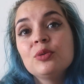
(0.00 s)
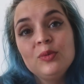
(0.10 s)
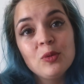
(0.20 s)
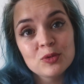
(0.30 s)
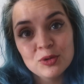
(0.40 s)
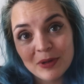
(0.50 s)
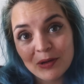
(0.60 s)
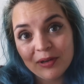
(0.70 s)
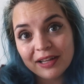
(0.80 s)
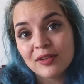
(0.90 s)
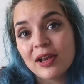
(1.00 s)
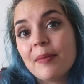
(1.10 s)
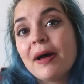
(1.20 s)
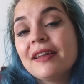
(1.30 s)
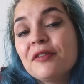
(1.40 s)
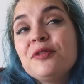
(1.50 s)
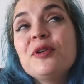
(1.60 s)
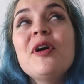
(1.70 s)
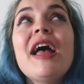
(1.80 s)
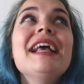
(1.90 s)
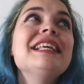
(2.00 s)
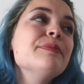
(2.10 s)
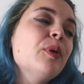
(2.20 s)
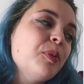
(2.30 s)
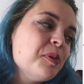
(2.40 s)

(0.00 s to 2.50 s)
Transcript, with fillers: dont je mets le lien dans la barre d'infos, qui m'ont